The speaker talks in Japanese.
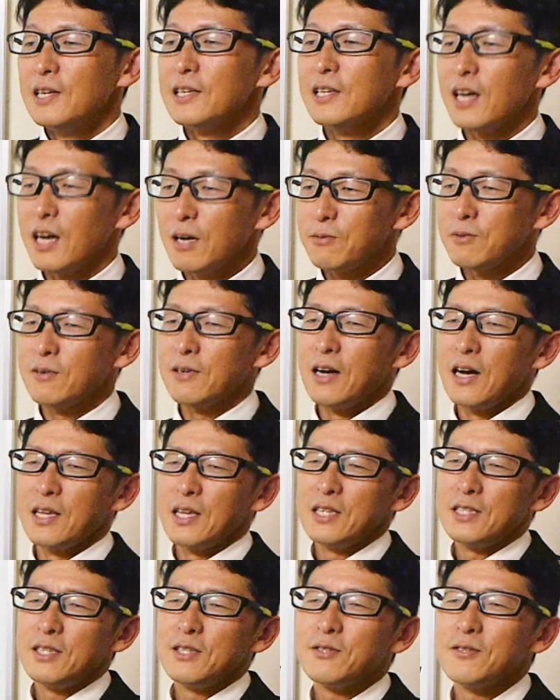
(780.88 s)
多分
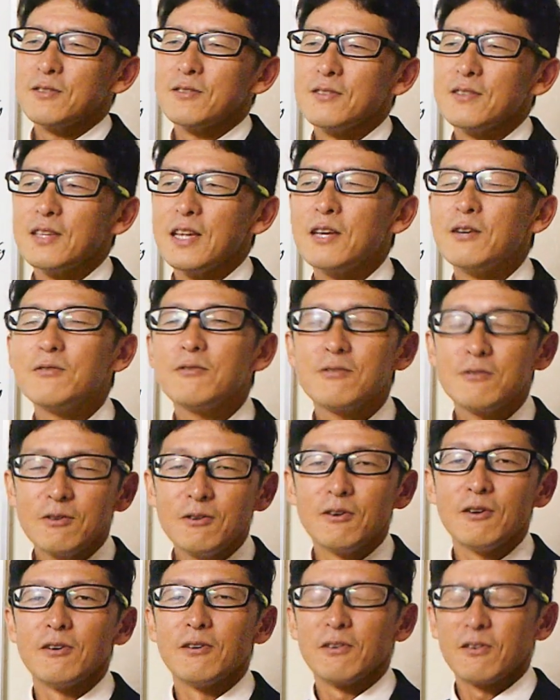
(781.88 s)
話進んでいく
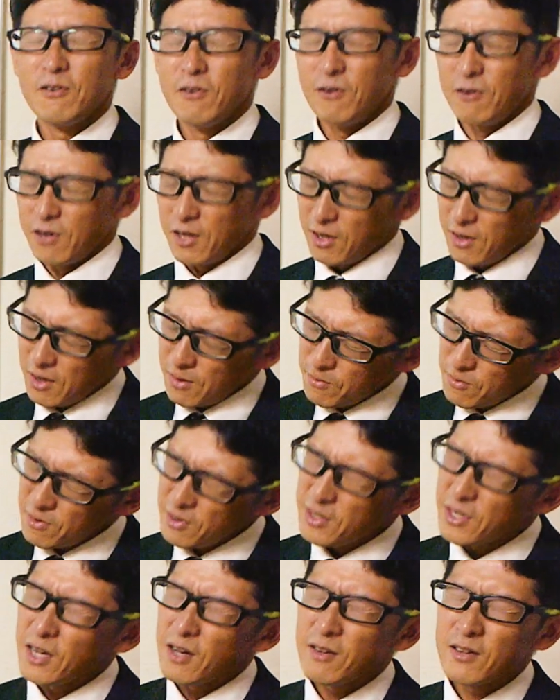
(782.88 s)
とこれは無
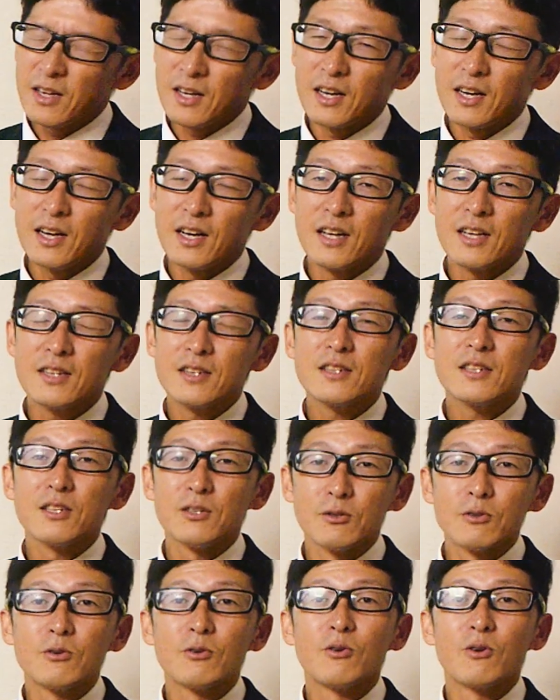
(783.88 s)
理だよなって
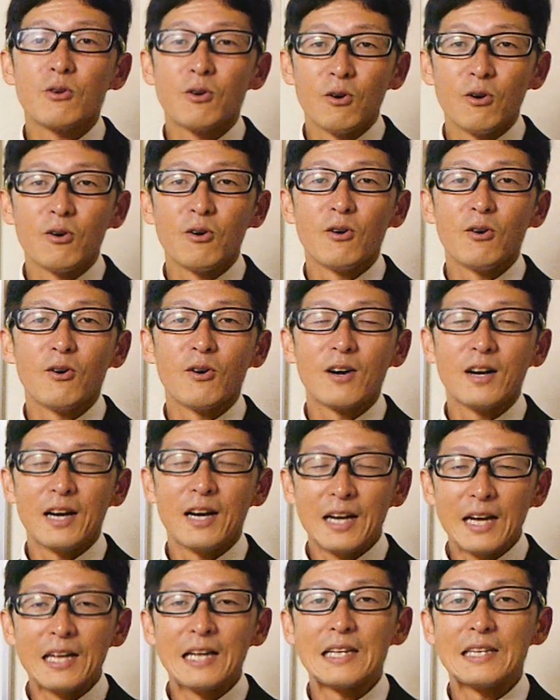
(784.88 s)
いうところ
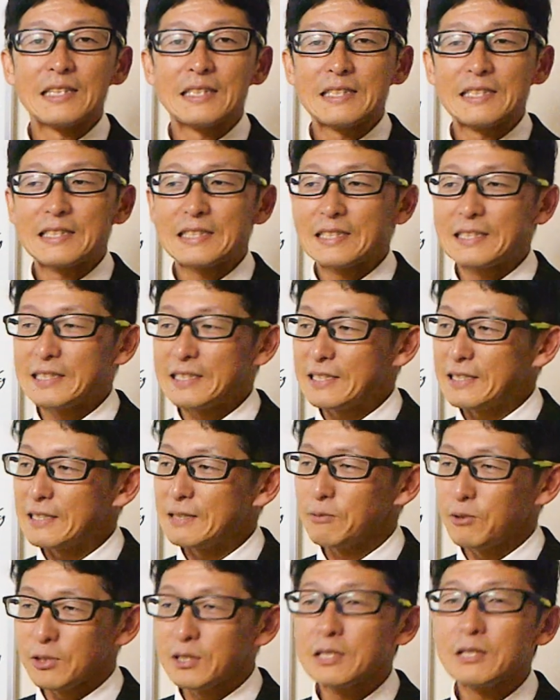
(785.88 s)
が
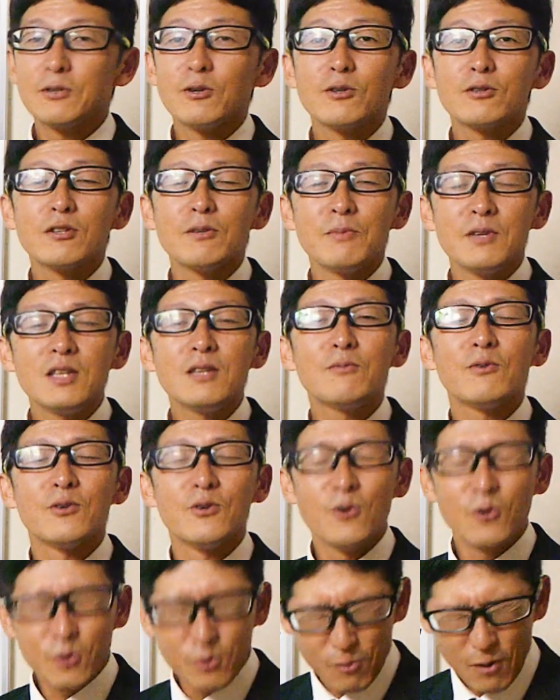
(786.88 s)
素人目にも
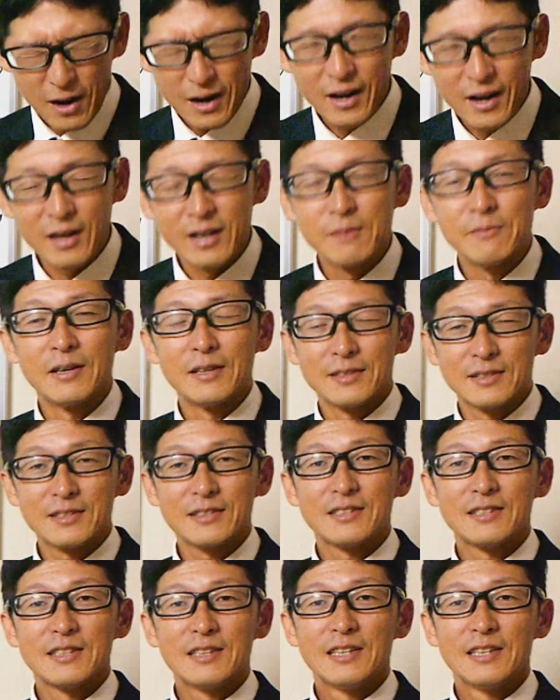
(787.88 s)
よく分かります。